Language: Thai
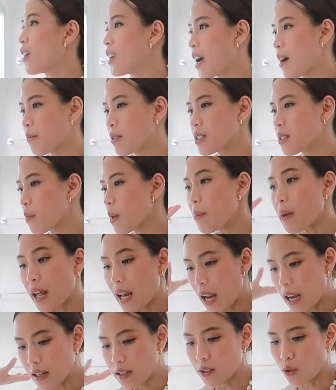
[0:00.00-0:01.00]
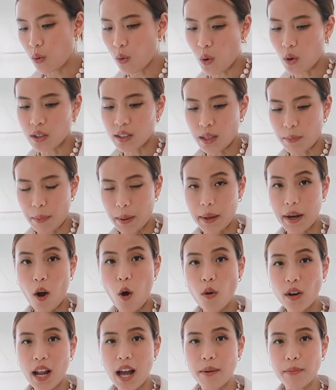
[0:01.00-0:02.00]
องน้ำก็จะไม่มีอะไรเลยทุกคน แต่เป็น
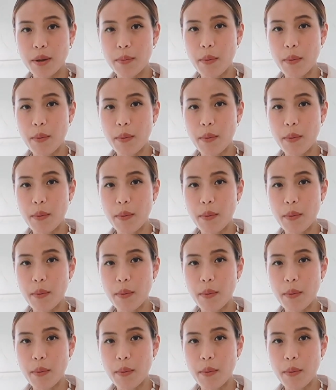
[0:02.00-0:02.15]
ห้องน้ำ